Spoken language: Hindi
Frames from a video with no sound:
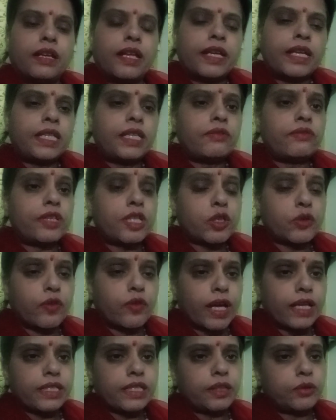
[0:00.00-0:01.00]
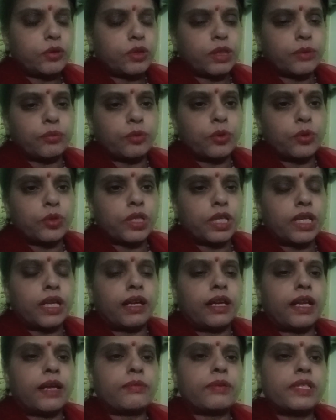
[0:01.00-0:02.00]
लेकिन ये विश्वास है तो सब कुछ है
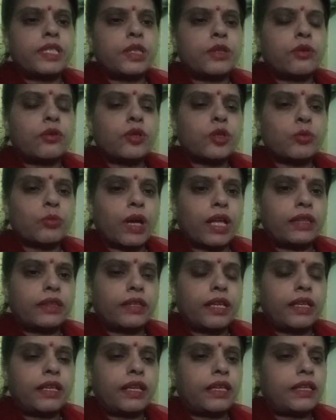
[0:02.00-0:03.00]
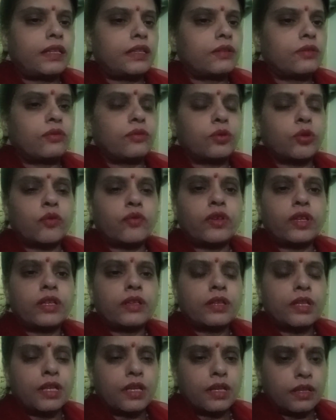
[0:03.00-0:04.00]
अगर आप किसी को कुछ मानते ही नहीं तो
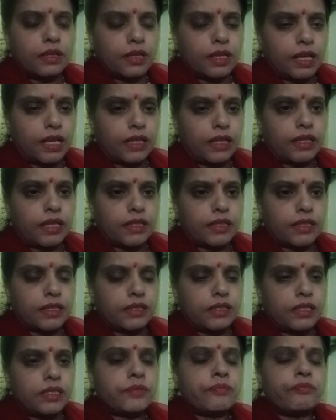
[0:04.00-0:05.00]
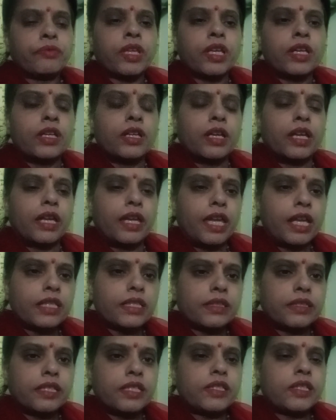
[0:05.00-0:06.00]
फिर गलत है सर चीज़
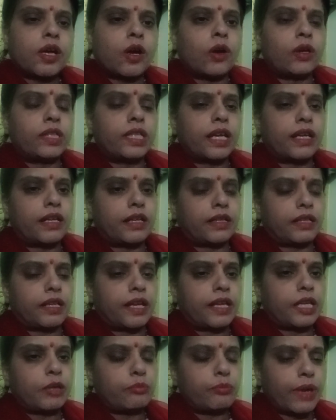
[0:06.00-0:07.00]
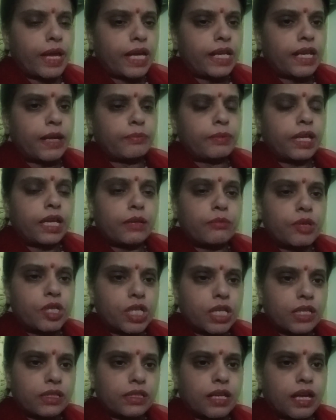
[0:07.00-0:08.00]
एक चीज़ का और ध्यान रखना है कि पैर आपके
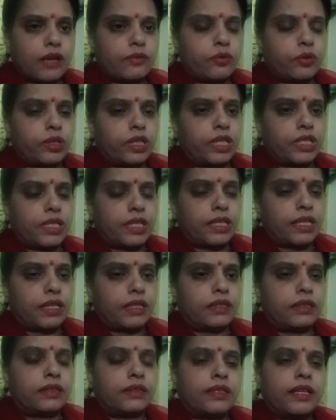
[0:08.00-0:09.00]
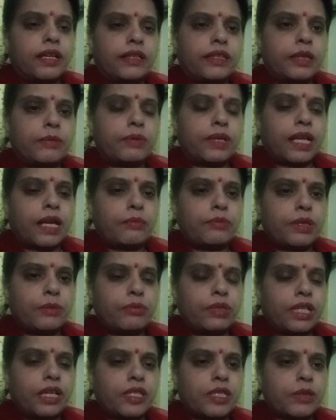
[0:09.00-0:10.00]
हमेशा साफ़ होने चाहिए धरती पर आप
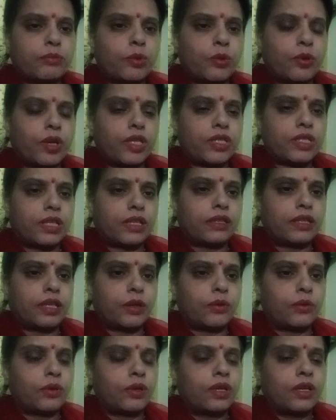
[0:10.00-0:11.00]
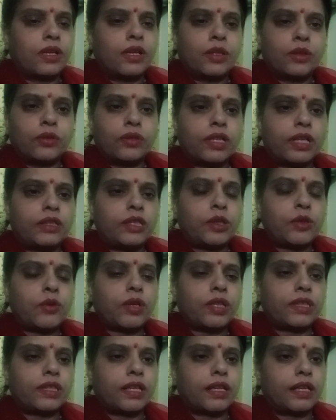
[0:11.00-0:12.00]
जब बिना चप्पलों के चलते हो तो धरती
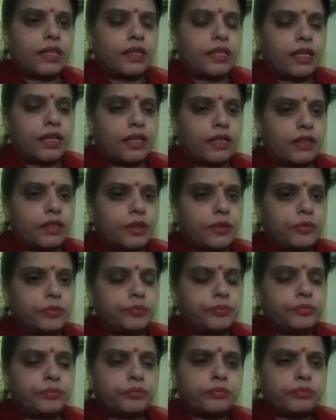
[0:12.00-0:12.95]
को कितना गंदा करते हो